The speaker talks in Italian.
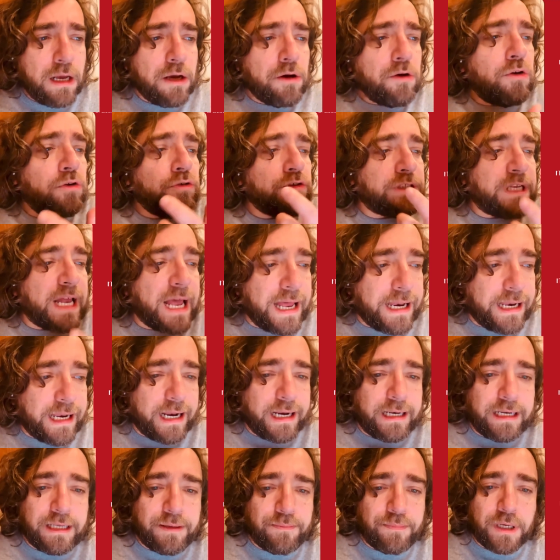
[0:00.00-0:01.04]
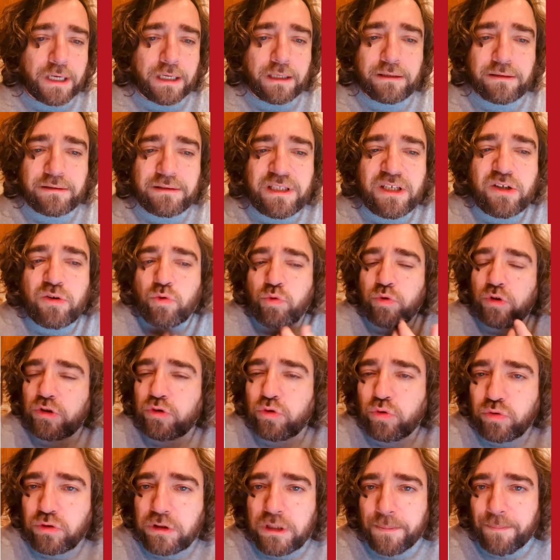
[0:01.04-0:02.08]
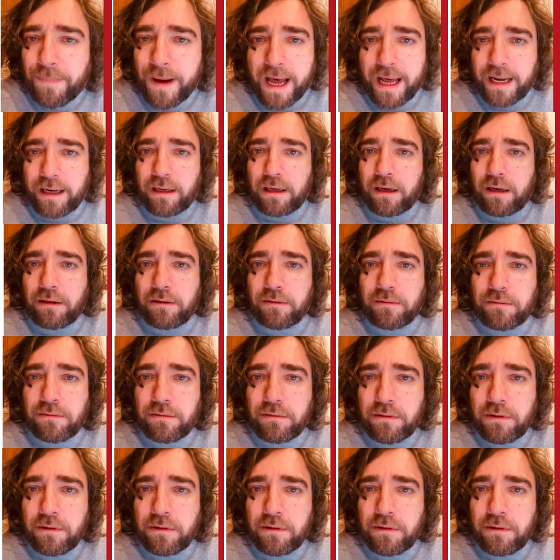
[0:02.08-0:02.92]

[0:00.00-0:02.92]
cos'è la Libia di cui tutti parlano?